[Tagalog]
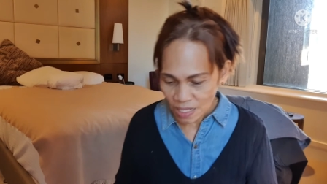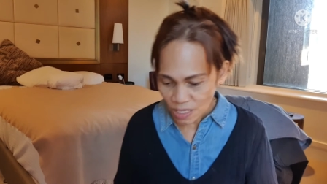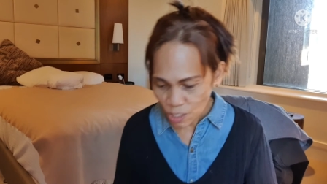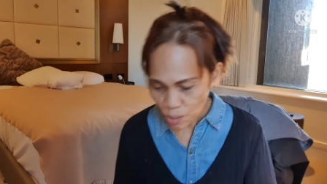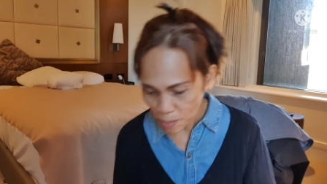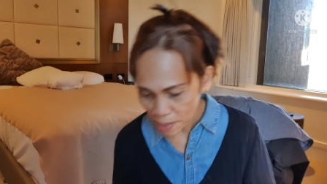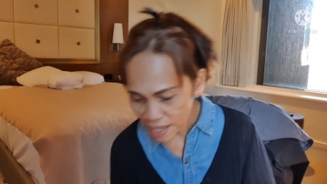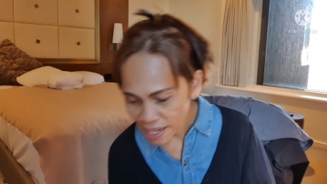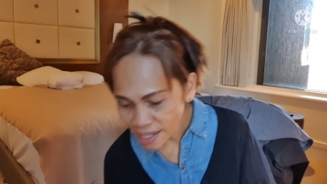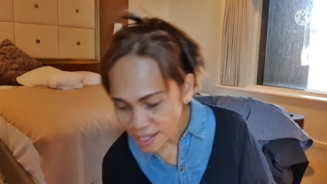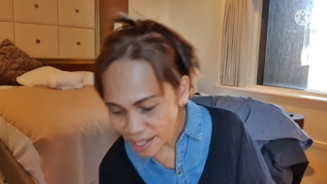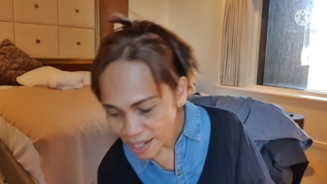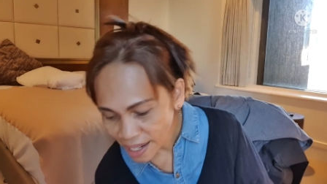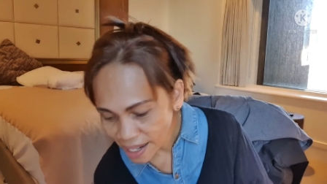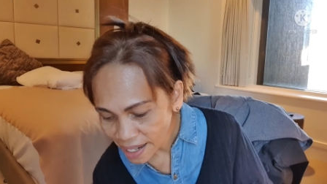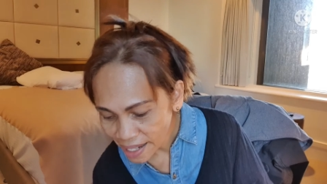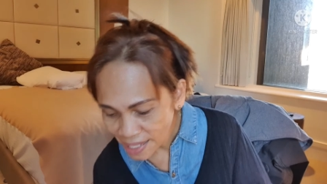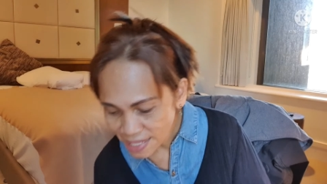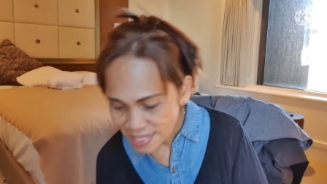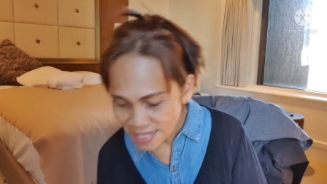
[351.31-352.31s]
So mga
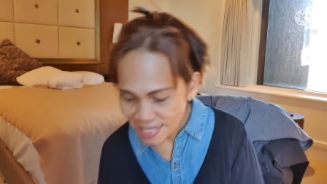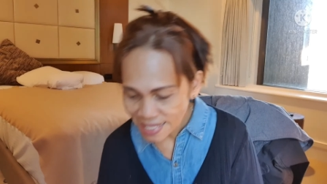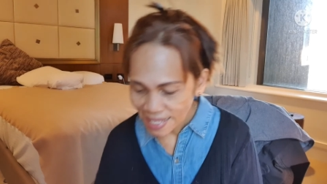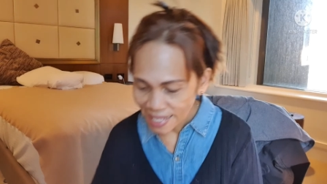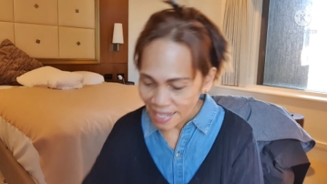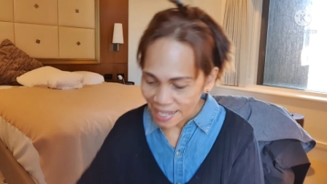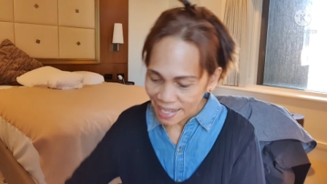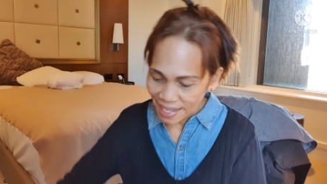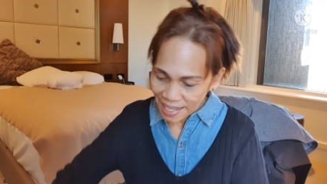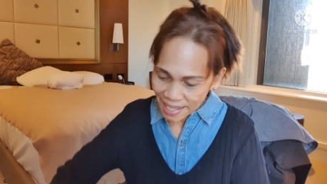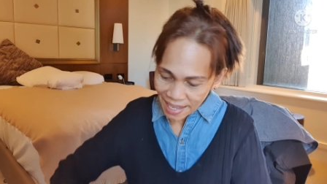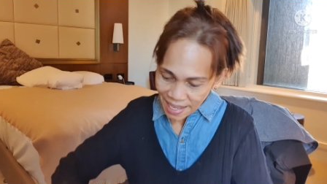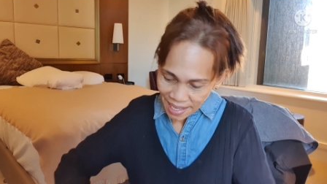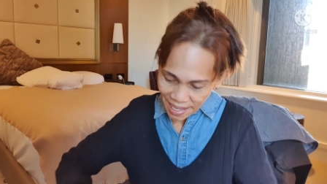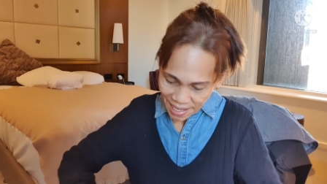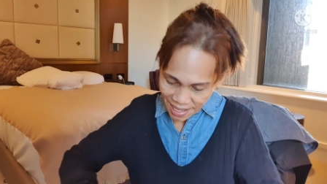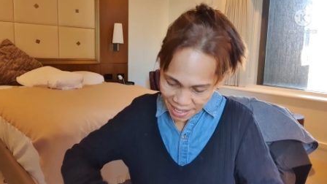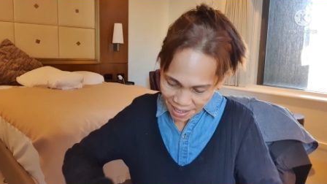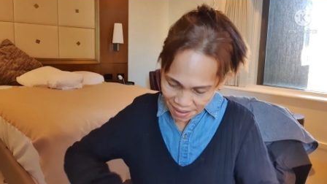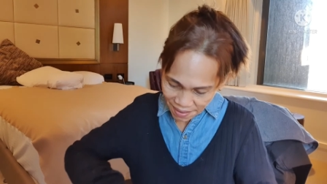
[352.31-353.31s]
guys,
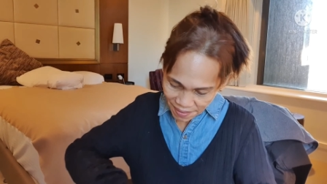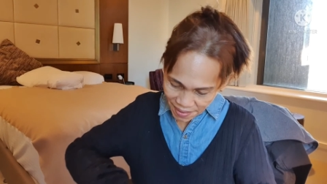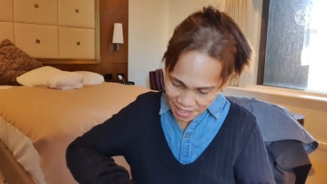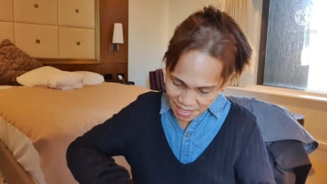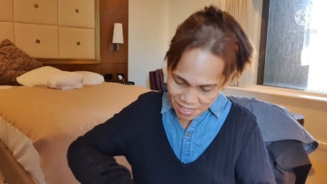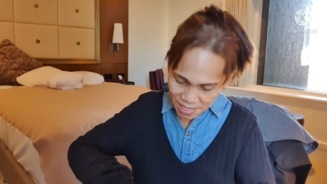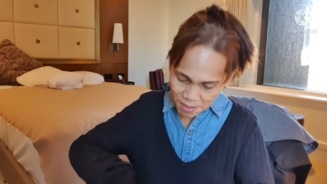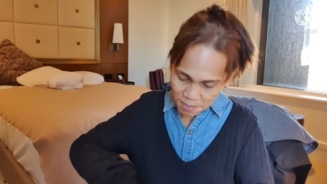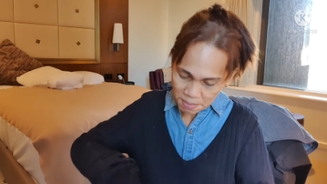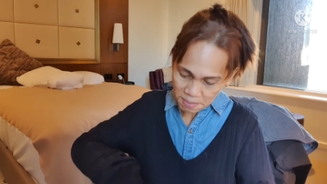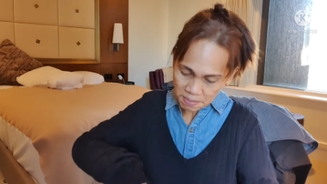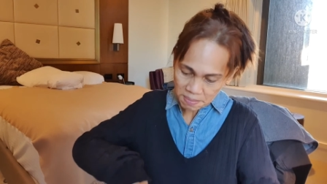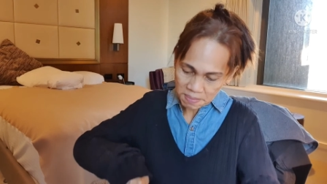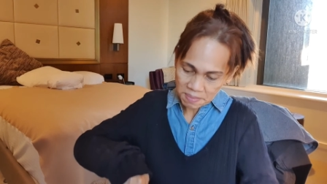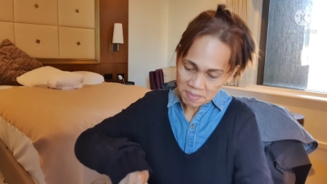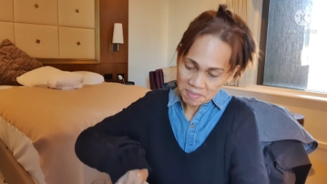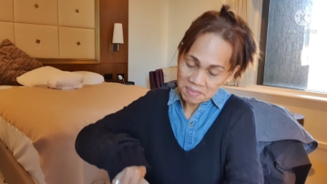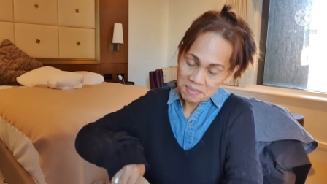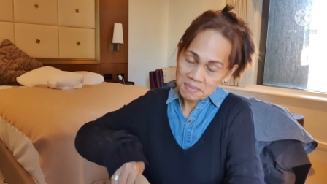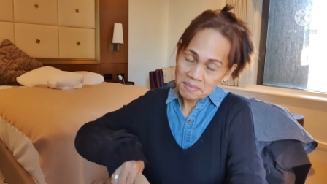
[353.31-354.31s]
Here is
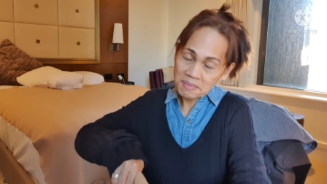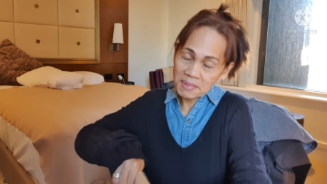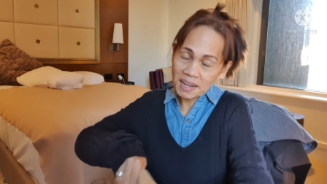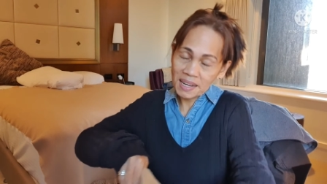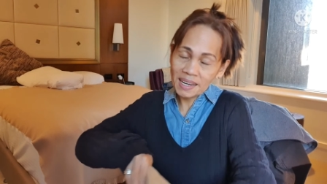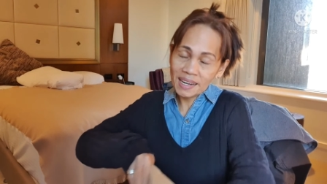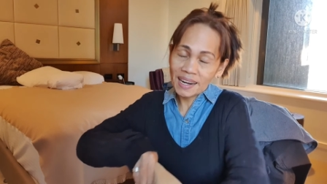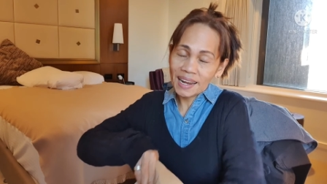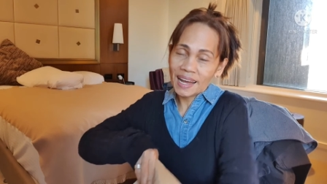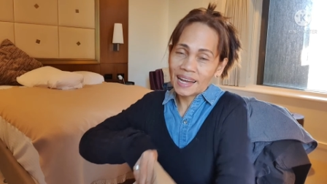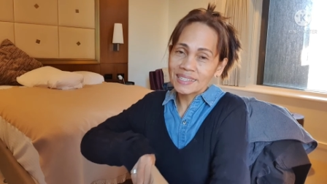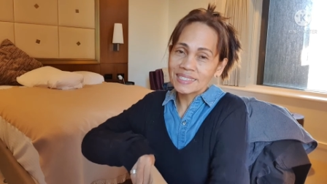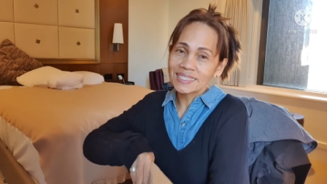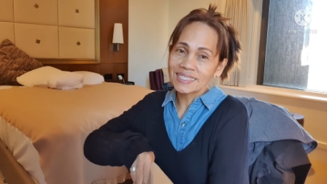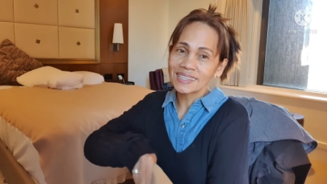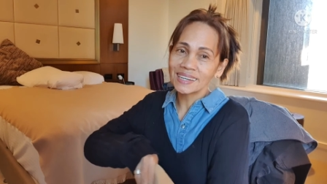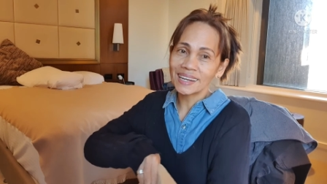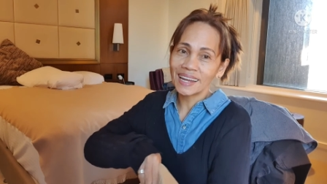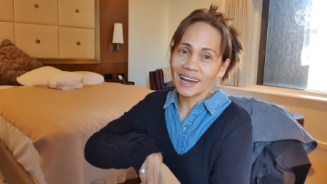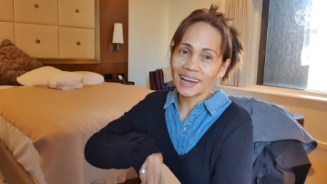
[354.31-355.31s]
my
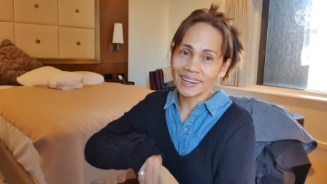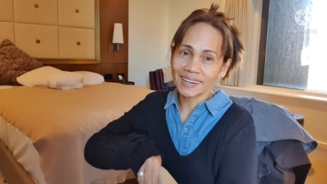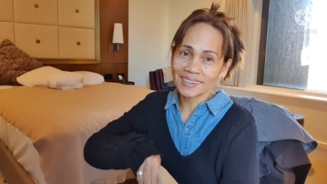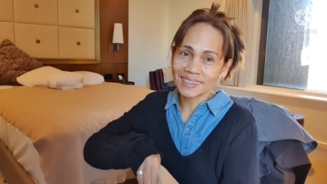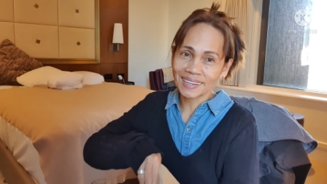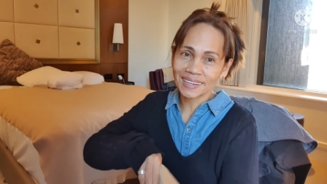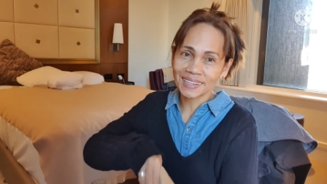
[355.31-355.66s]
landslide.